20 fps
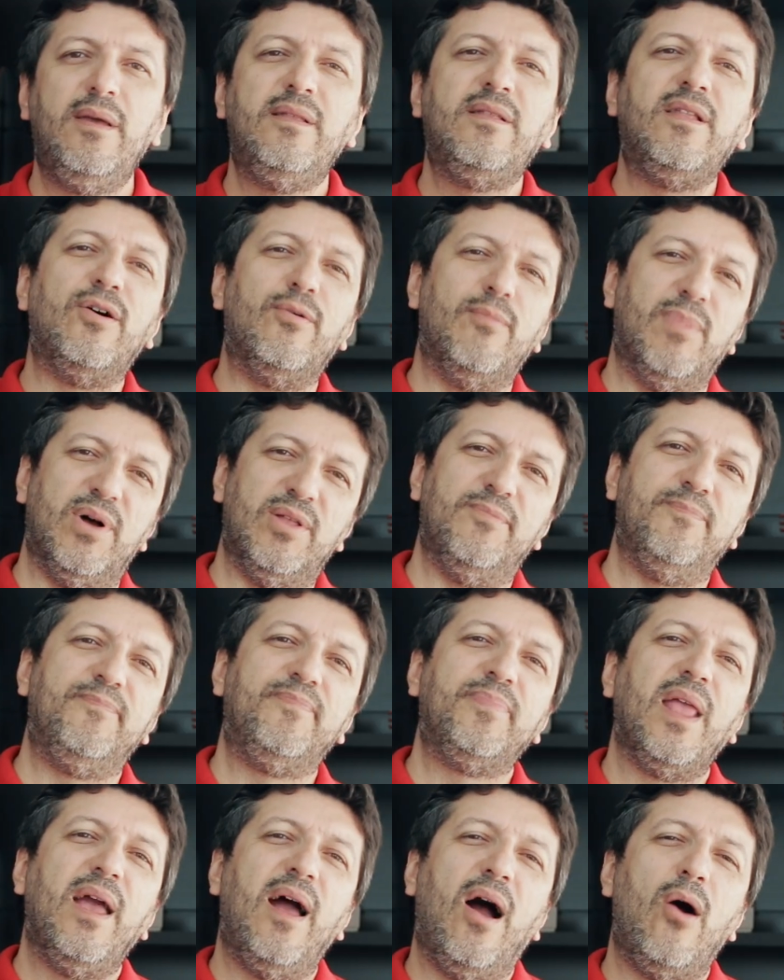Então, mano,
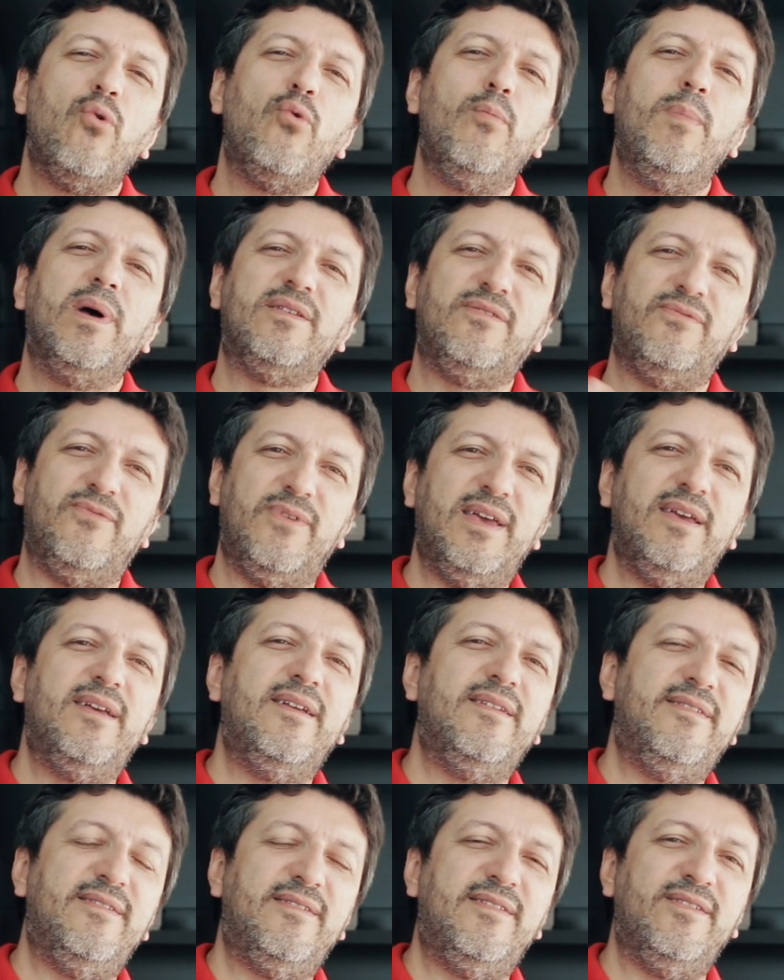algumas
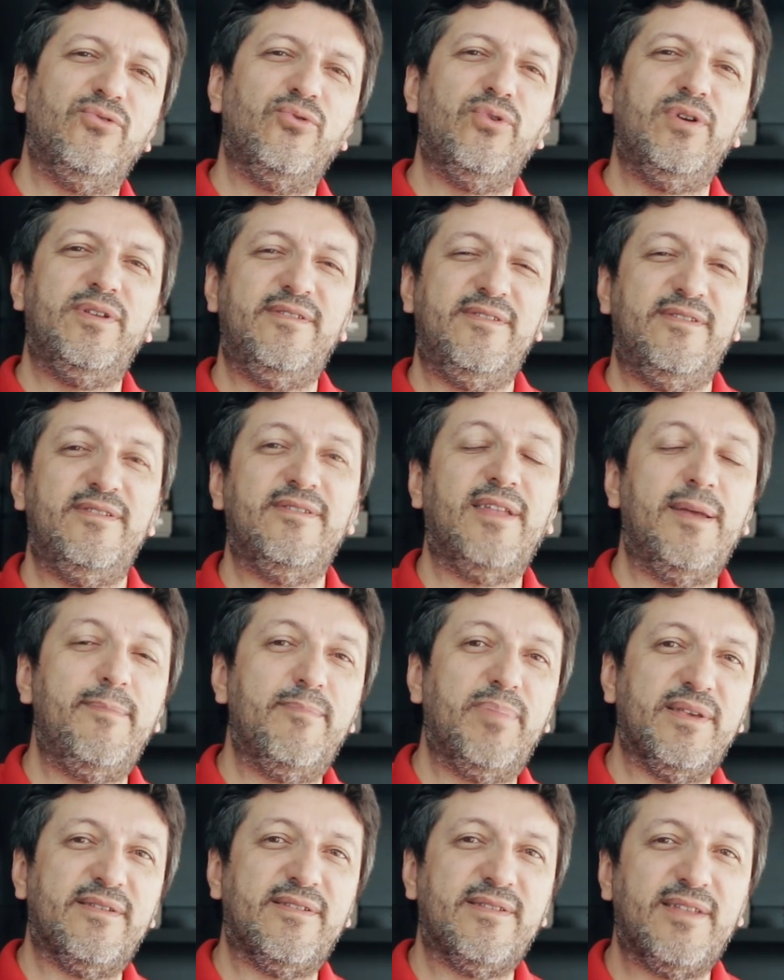vezes em noites de
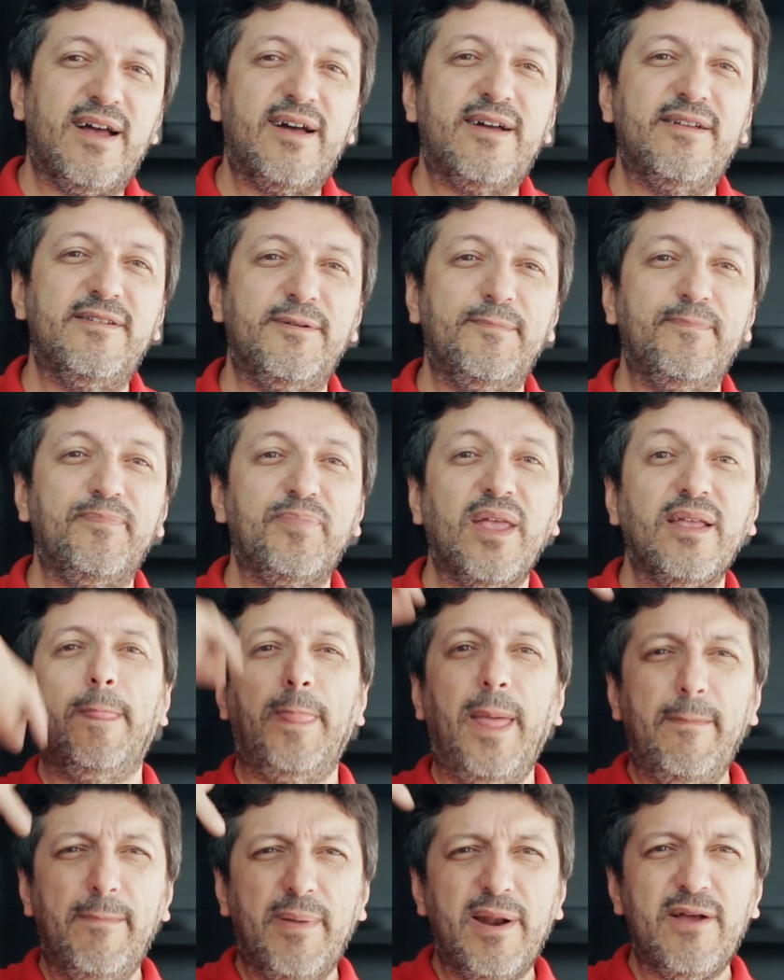tempestade,
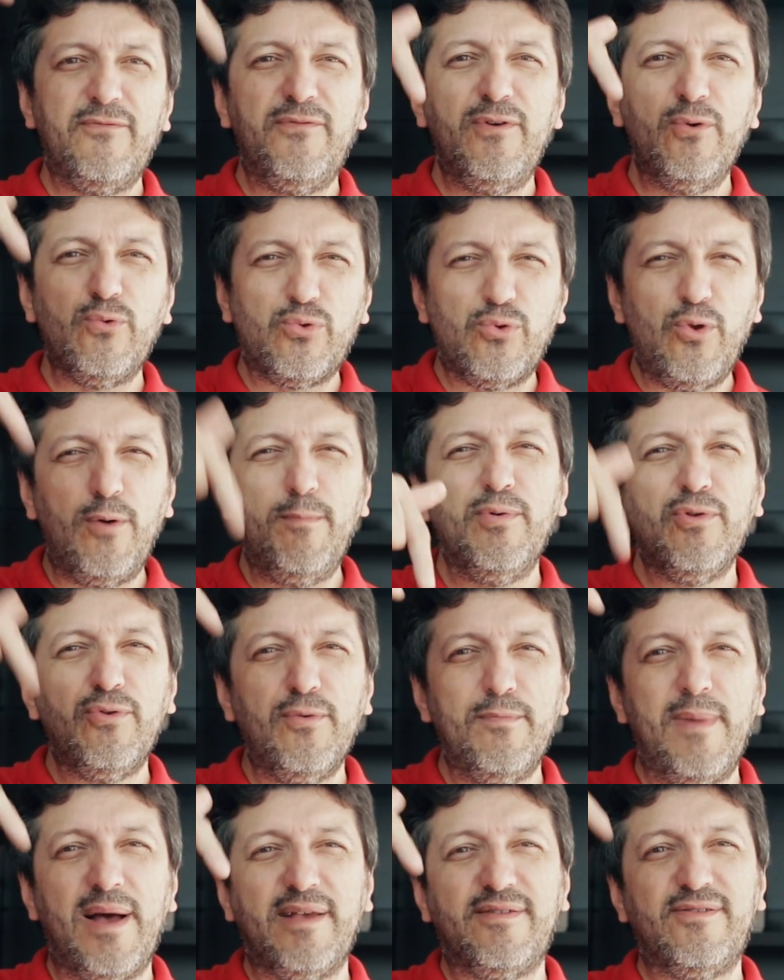dá pra ver o topo
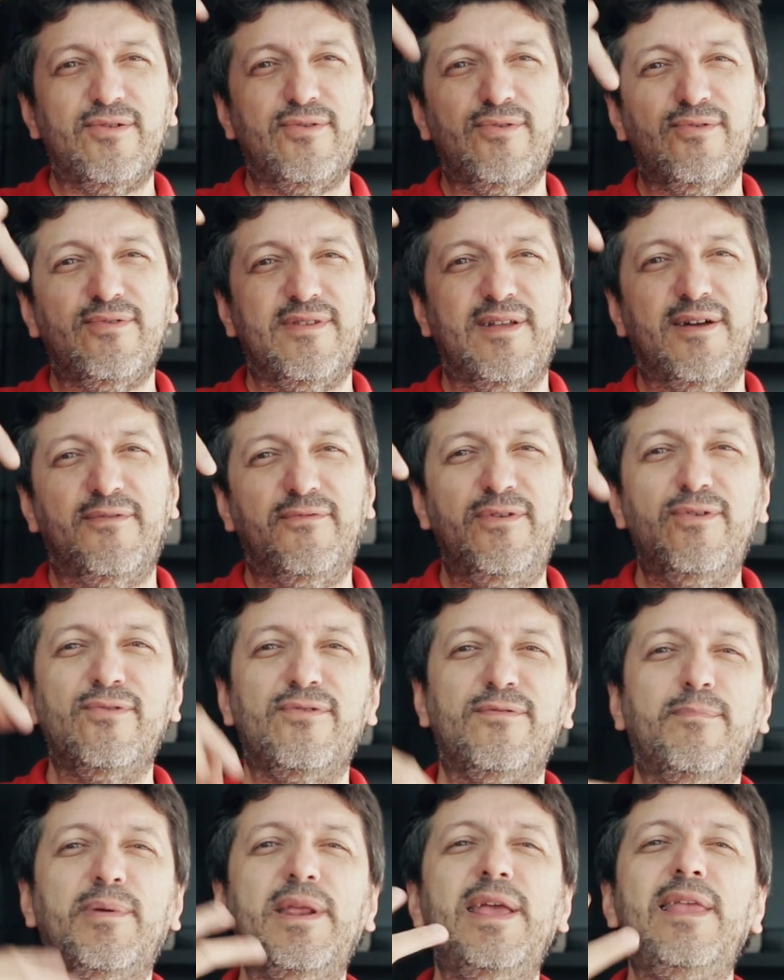do mastro dos
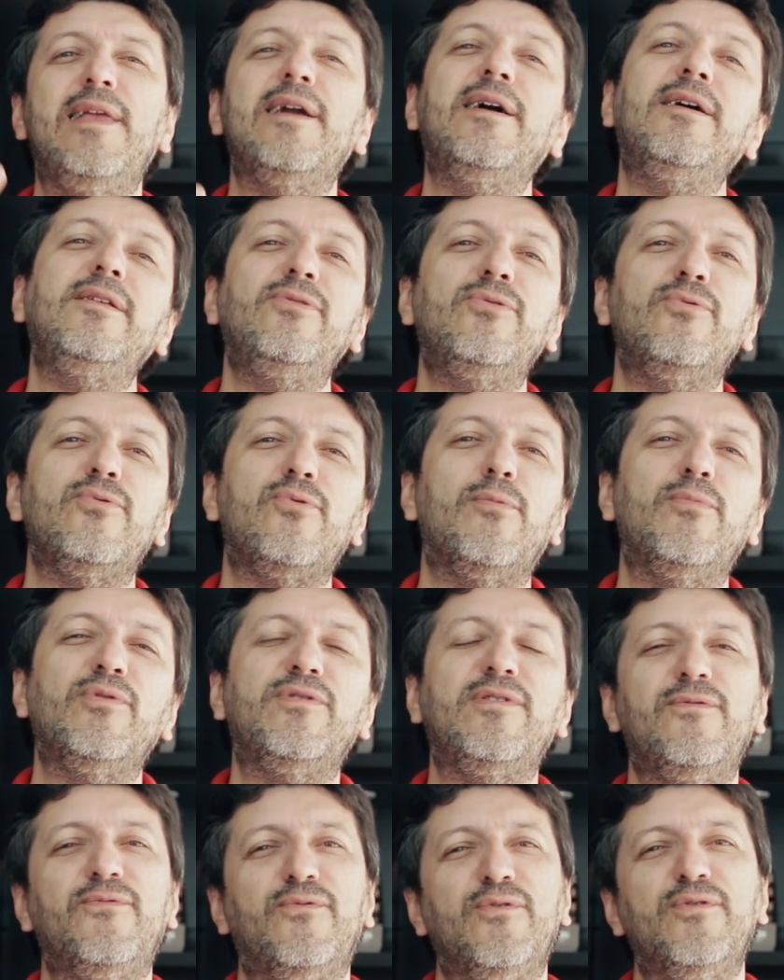navios brilhando
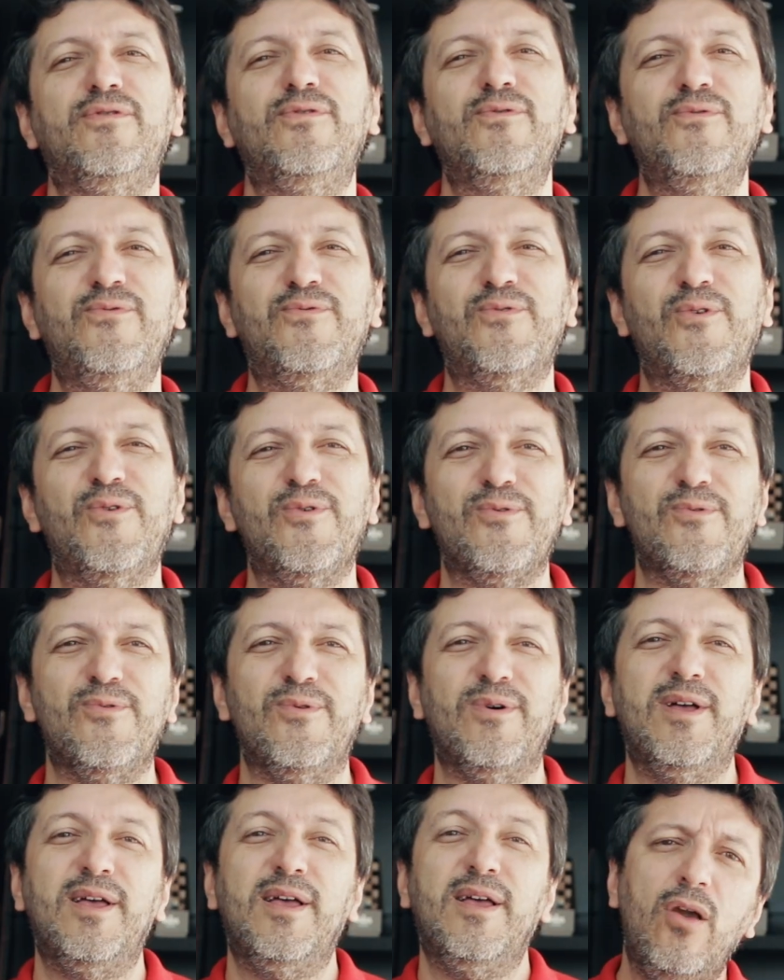como se fosse um
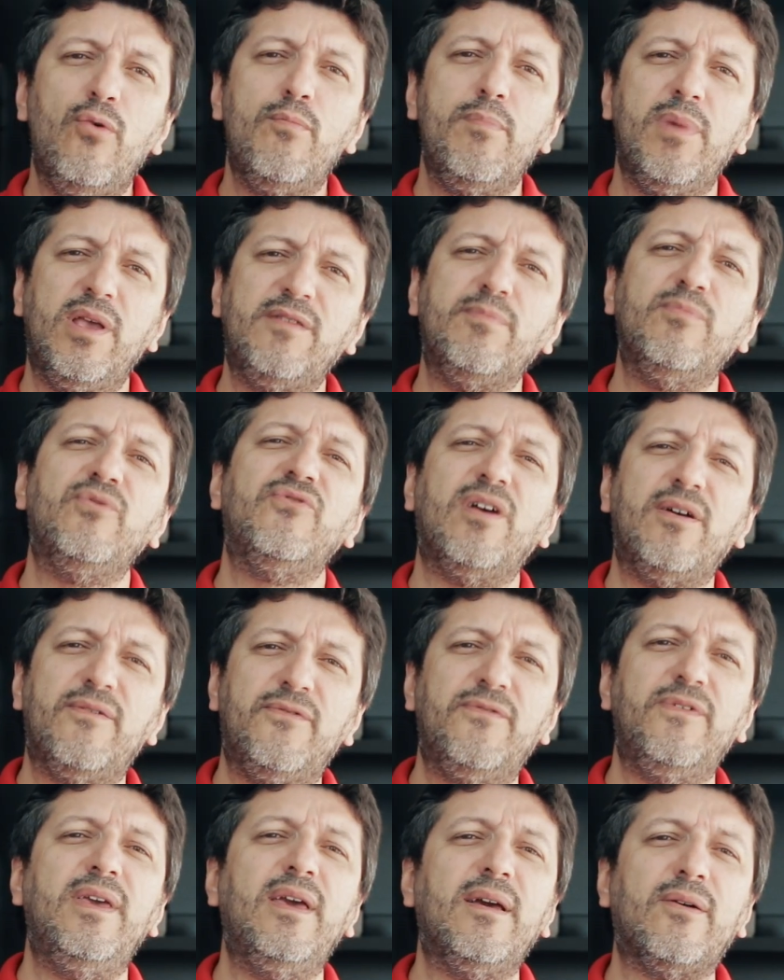fogo. Eu mesmo já
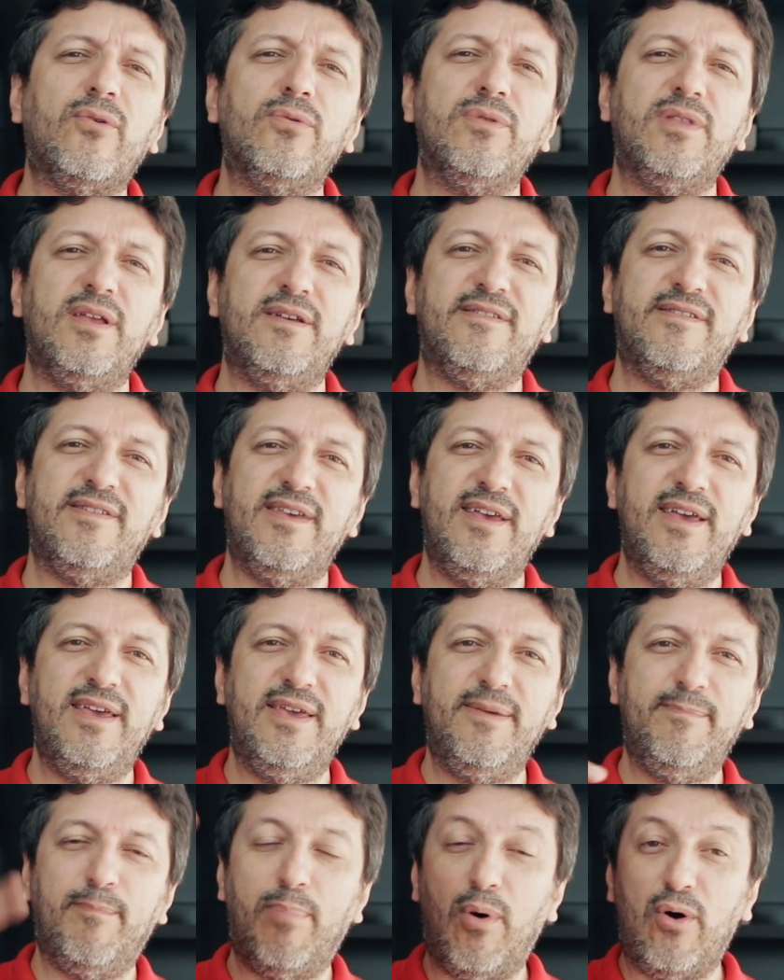vi acontecer
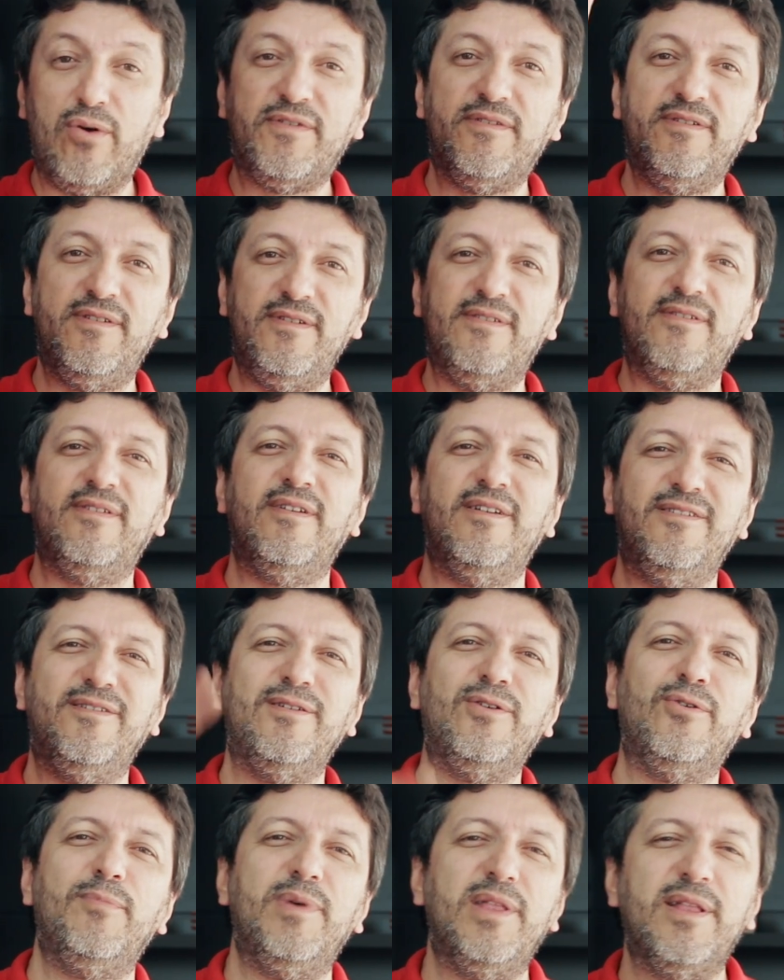em postes
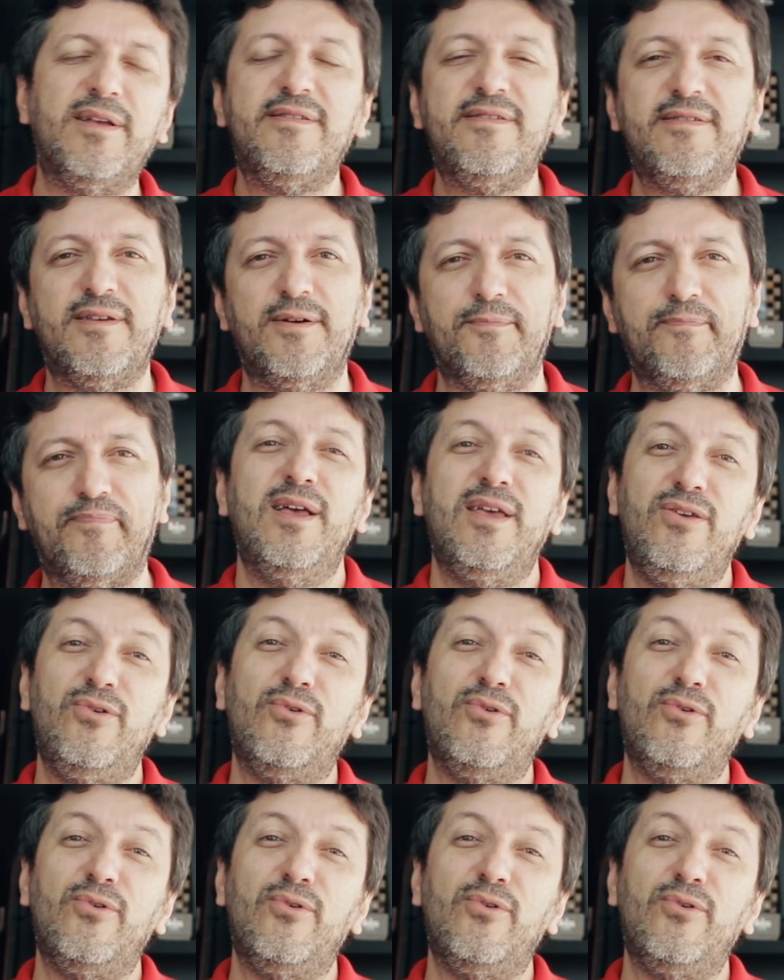de iluminação.